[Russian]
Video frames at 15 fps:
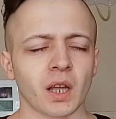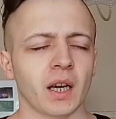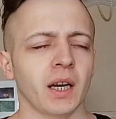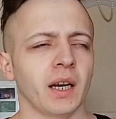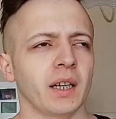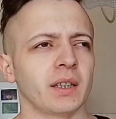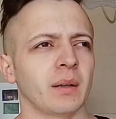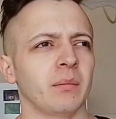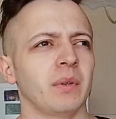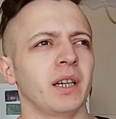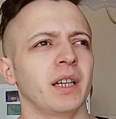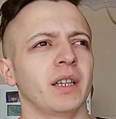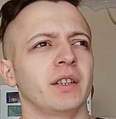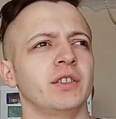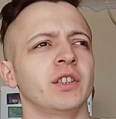э, там,
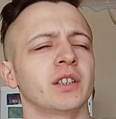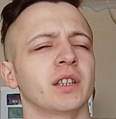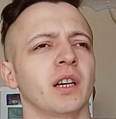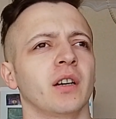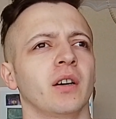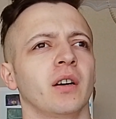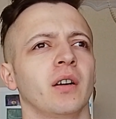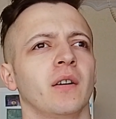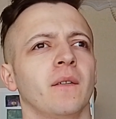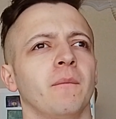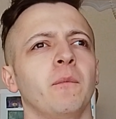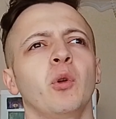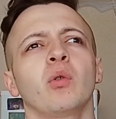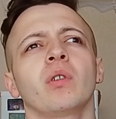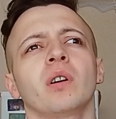бля, не знаю,
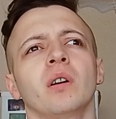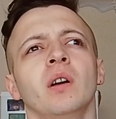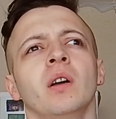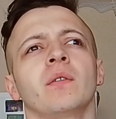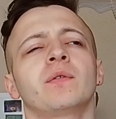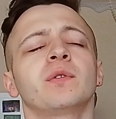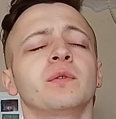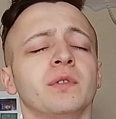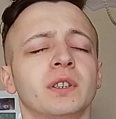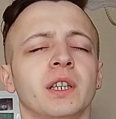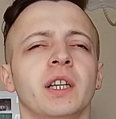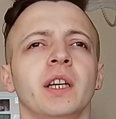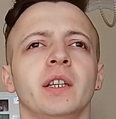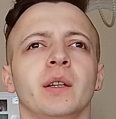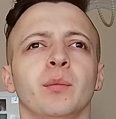ну, в
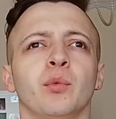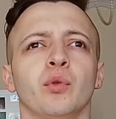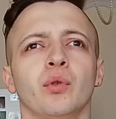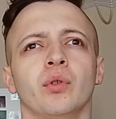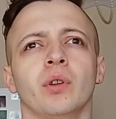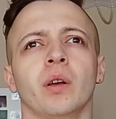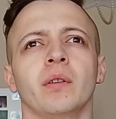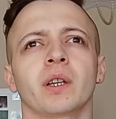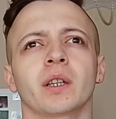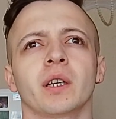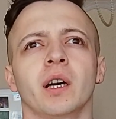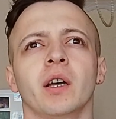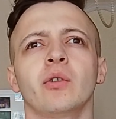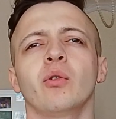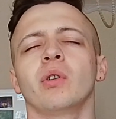среднем,
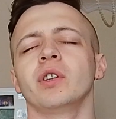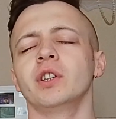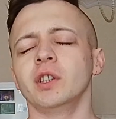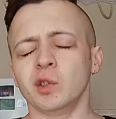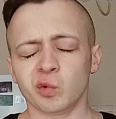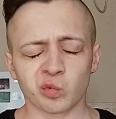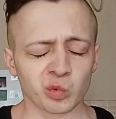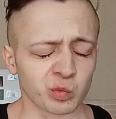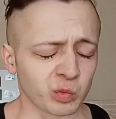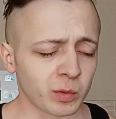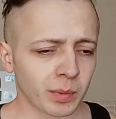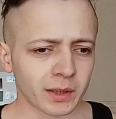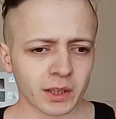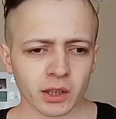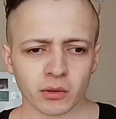наверное, ну, и,
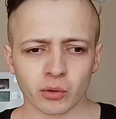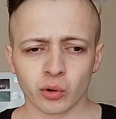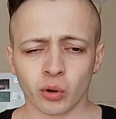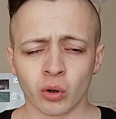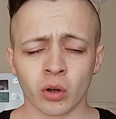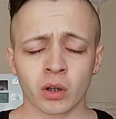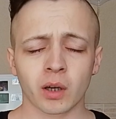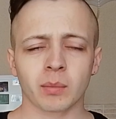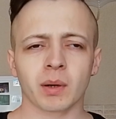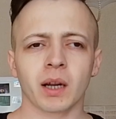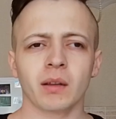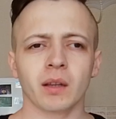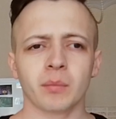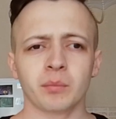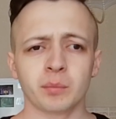ипотеку, ну, как
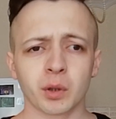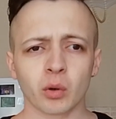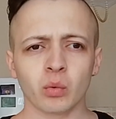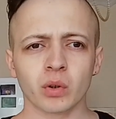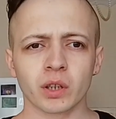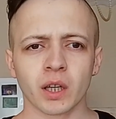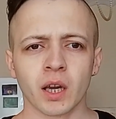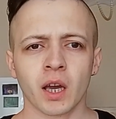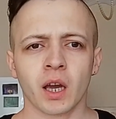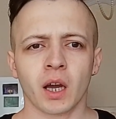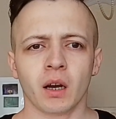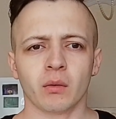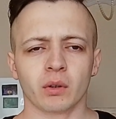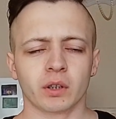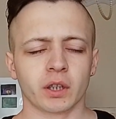правило, берут
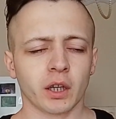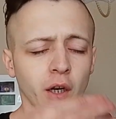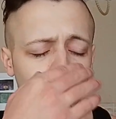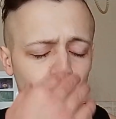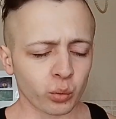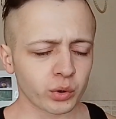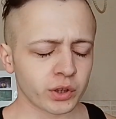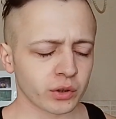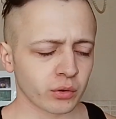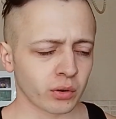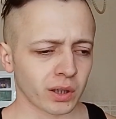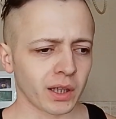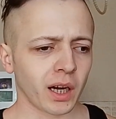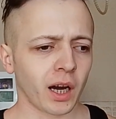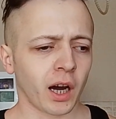вот люди, ну,
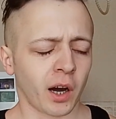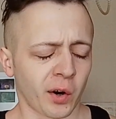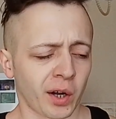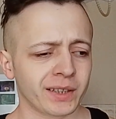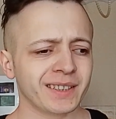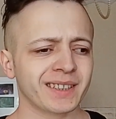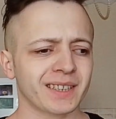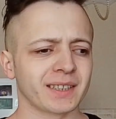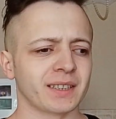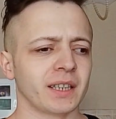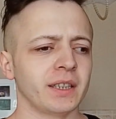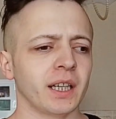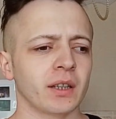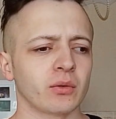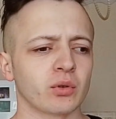когда а, они
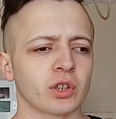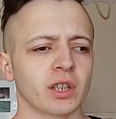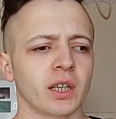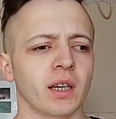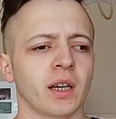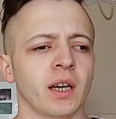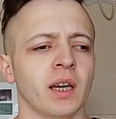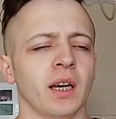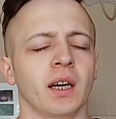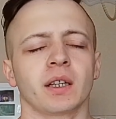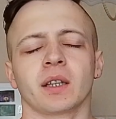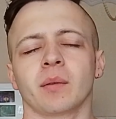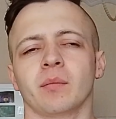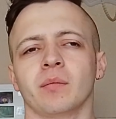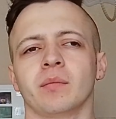состоят уже
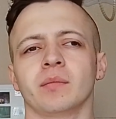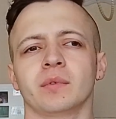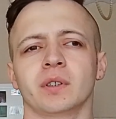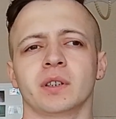там,